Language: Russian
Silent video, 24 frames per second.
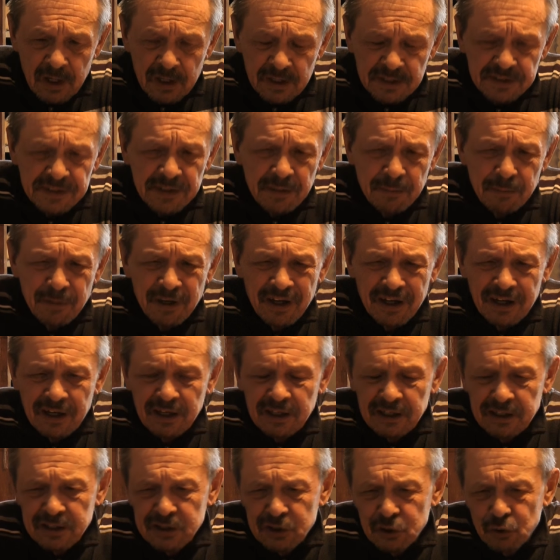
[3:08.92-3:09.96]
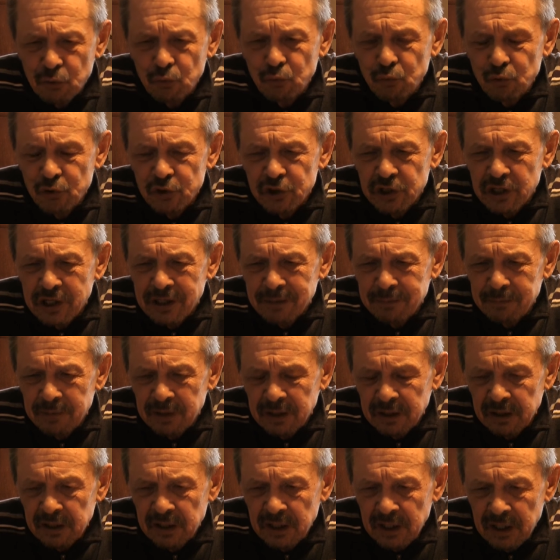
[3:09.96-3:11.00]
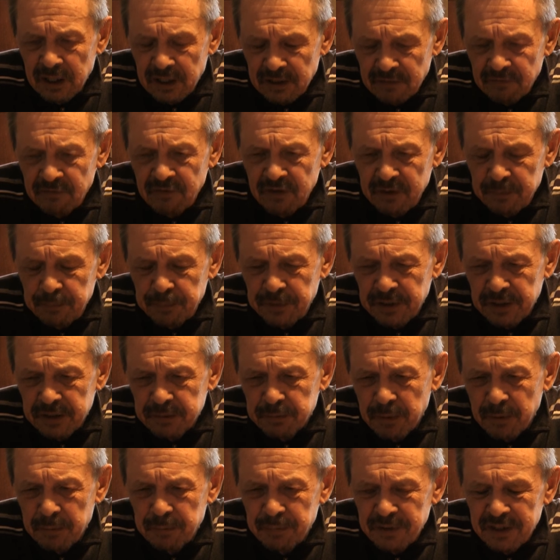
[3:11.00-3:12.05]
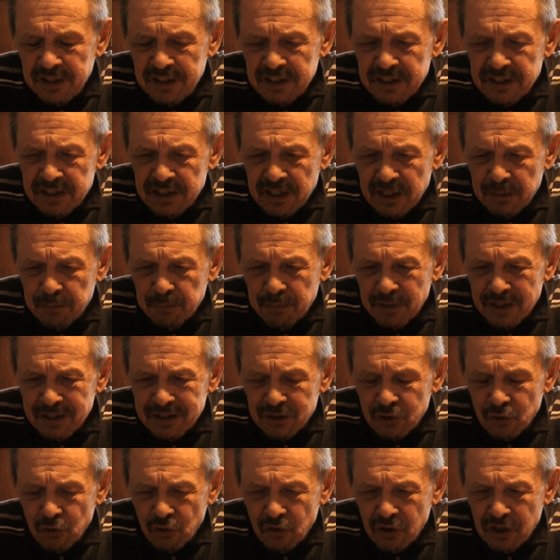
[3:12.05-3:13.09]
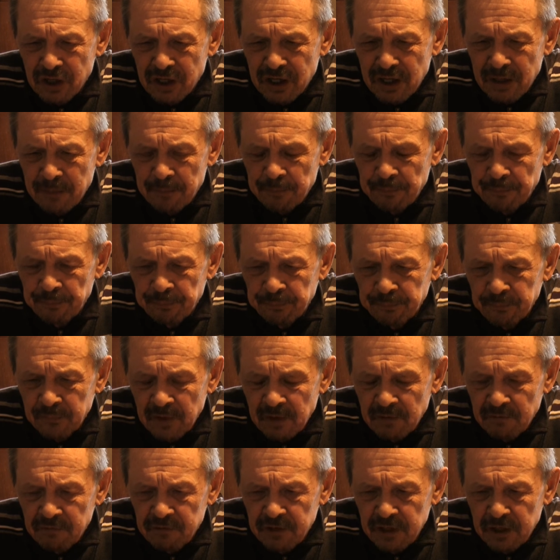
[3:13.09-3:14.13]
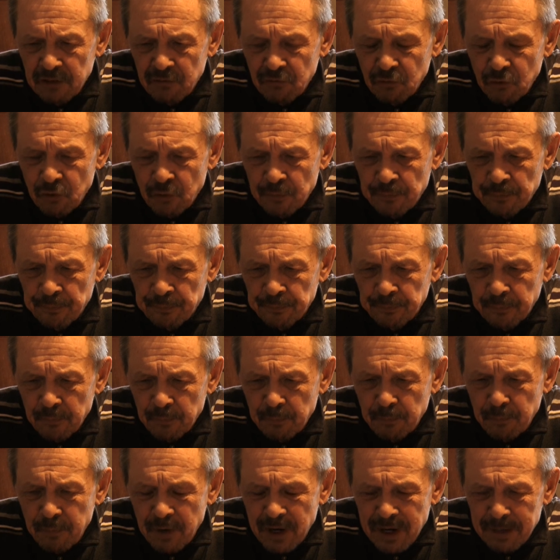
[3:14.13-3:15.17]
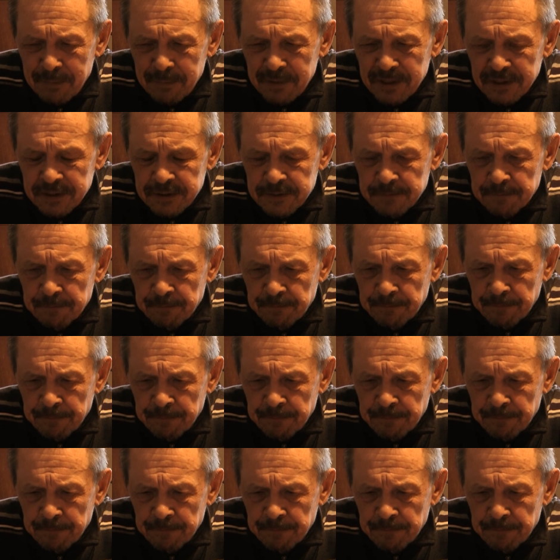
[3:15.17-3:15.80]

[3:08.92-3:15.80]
Собирались кучками выпить по 50, по 100 грамм в его память.